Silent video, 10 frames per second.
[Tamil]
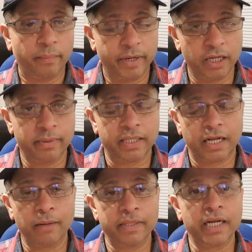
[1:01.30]
பெரிய பெரிய
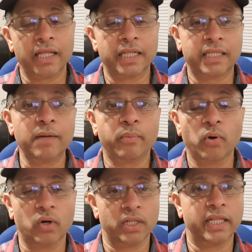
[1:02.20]
தளபதிகள் அதைத்தான்
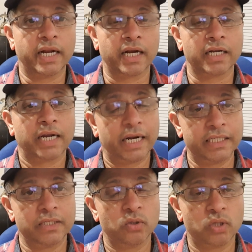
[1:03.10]
போட்டிருந்தார்கள்
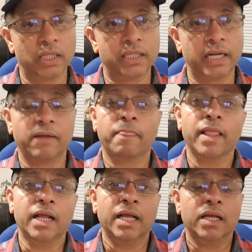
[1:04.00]
கடைசி யுத்தத்தில்
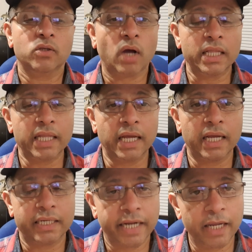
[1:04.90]
ஸோ அந்த
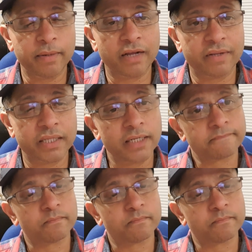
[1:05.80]
டைமில் வந்து